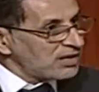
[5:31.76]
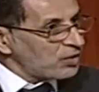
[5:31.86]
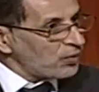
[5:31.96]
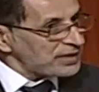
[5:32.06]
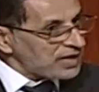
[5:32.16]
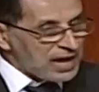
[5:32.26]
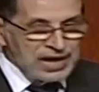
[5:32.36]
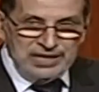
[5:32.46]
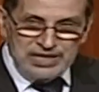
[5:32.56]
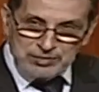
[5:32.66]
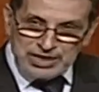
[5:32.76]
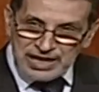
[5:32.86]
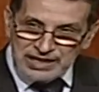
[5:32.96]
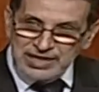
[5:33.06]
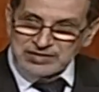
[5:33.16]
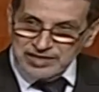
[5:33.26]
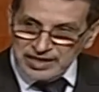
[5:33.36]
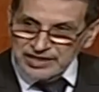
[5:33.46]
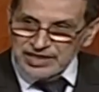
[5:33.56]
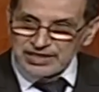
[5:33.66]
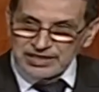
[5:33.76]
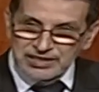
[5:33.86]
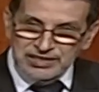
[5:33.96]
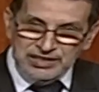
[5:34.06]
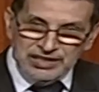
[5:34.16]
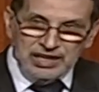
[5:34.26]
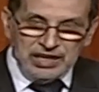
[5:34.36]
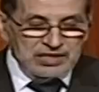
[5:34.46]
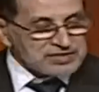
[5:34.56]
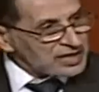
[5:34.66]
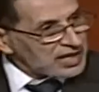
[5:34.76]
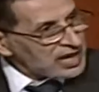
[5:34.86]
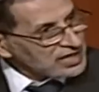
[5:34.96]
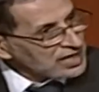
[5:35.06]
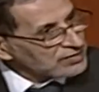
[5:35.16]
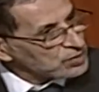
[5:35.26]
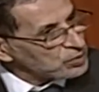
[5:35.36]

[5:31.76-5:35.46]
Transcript: واحد الاليه من اليات تحقيق الالتقائية في